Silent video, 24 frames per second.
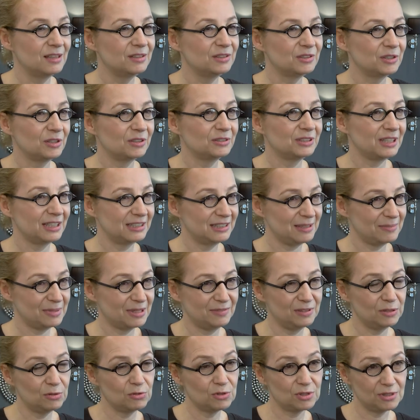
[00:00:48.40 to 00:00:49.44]
to tak
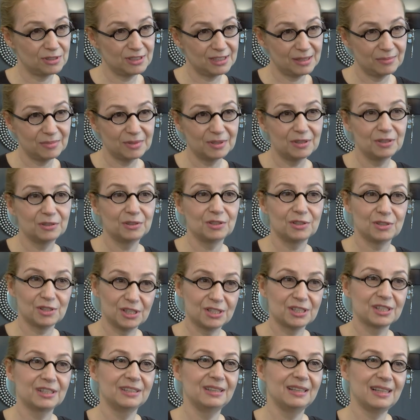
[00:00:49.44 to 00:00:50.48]
naprawdę urządzamy go
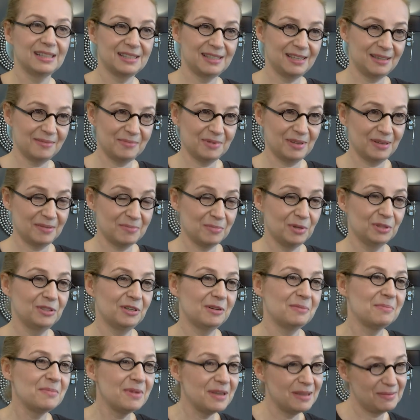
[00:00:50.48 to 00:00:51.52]
troszeczkę dla siebie, bo
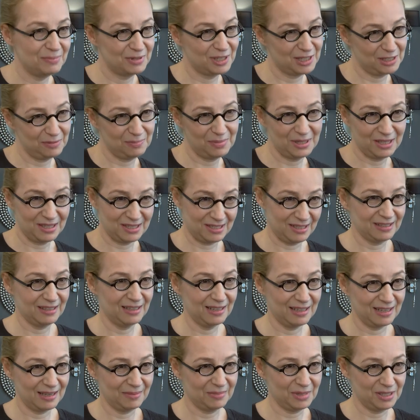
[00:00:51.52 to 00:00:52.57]
to my przez pierwsze
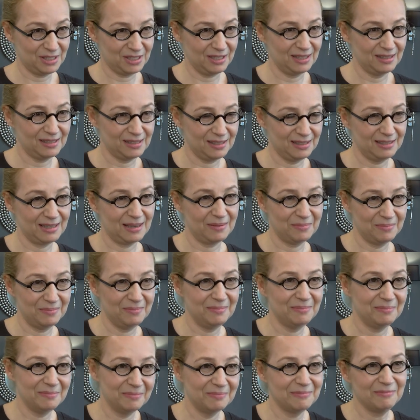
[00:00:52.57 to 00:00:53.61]
kilka miesięcy tam
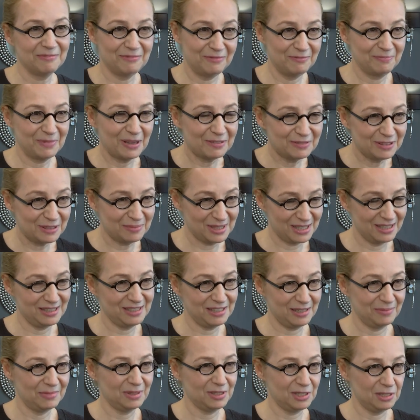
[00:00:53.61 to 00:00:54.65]
w pewnym
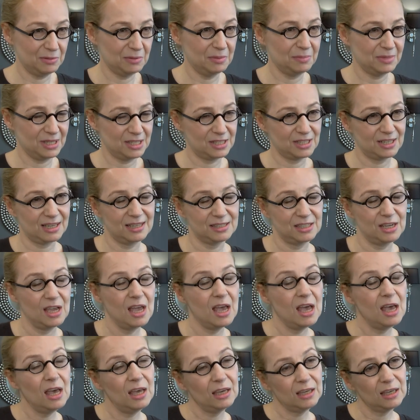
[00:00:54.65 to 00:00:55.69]
sensie będziemy mieszkać.
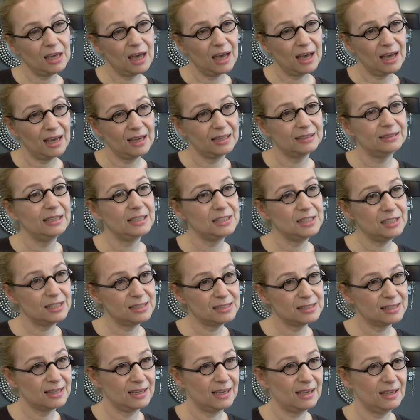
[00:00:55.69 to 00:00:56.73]
A dla
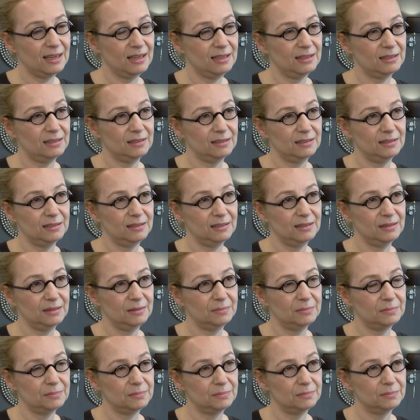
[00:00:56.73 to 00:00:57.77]
dziecka. E,
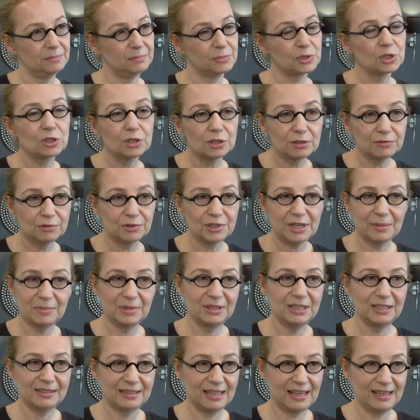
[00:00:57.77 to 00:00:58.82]
przygotowujemy
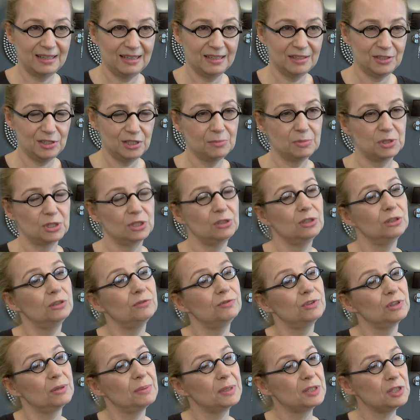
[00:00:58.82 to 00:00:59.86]
detale, czyli
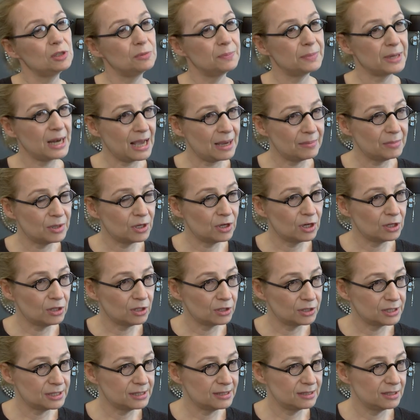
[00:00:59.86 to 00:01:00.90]
przygotowujemy jakieś plamy
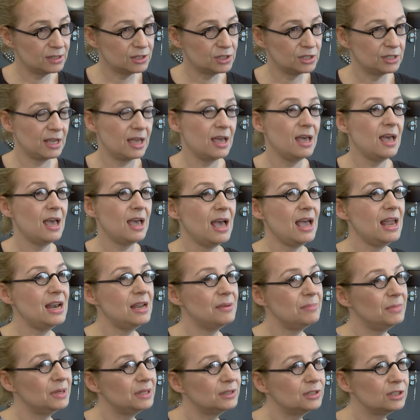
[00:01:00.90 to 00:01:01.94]
kolorystyczne,
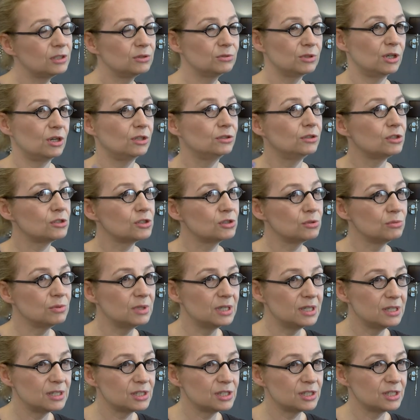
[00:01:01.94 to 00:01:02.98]
elementy, które ono
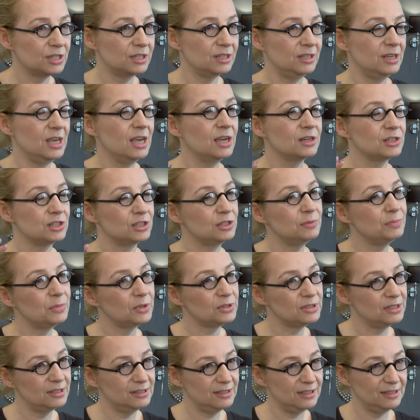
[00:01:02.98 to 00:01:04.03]
słyszy, czyli
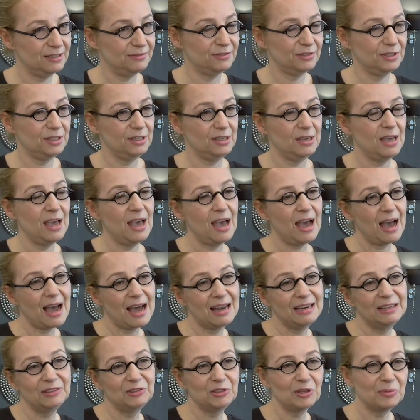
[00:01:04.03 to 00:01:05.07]
pozytywki,
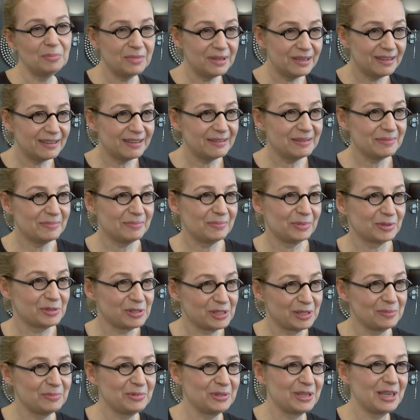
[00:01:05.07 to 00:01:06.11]
ale to my
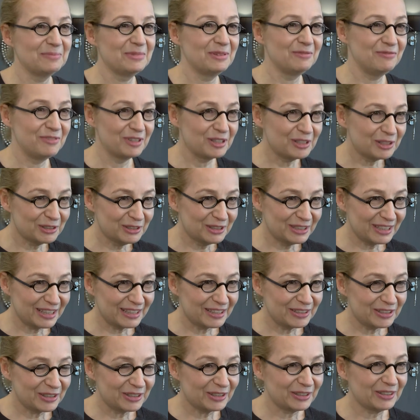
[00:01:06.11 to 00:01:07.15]
potrzebujemy
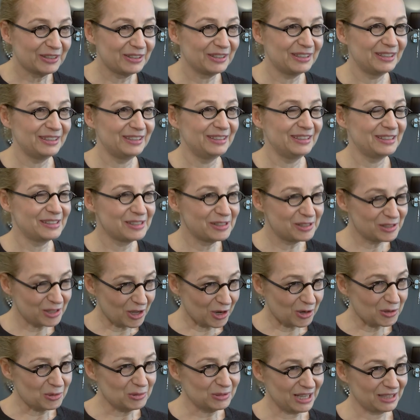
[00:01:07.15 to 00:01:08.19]
wygodnego e,
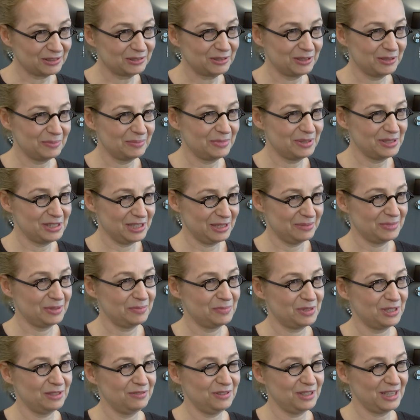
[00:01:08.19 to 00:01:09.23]
stołu, na którym będziemy
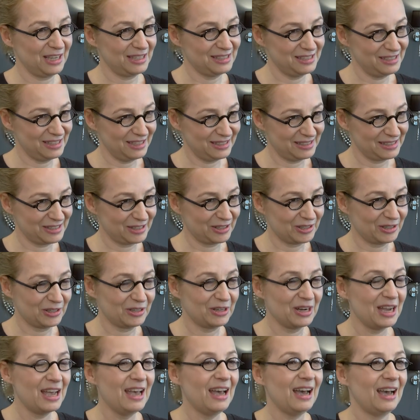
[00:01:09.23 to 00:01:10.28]
przewijać dziecko,
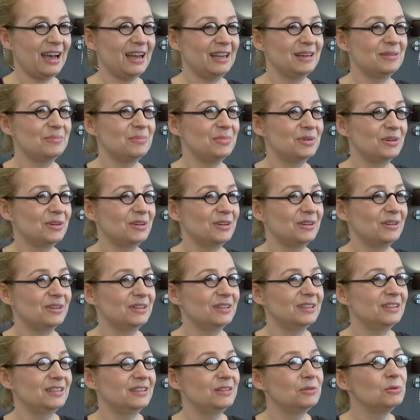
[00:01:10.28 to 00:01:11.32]
albo
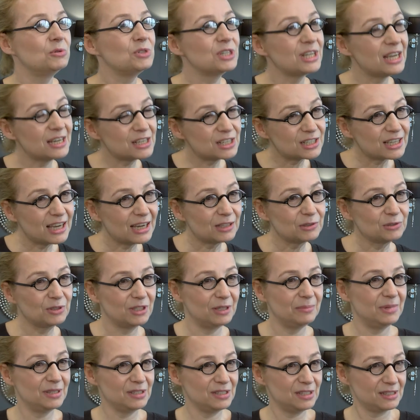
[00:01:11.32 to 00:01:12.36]
e, łóżeczka, które
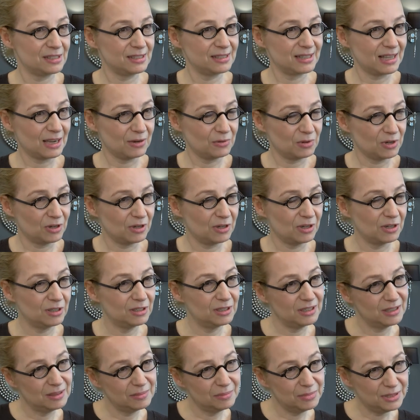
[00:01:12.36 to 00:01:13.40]
będzie stało
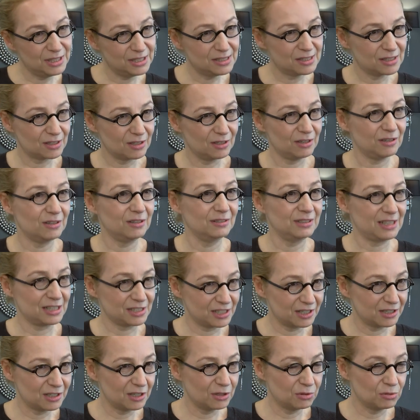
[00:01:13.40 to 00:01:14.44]
e, blisko
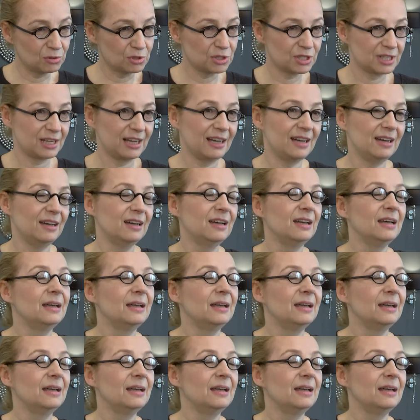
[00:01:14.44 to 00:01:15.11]
naszego łóżka.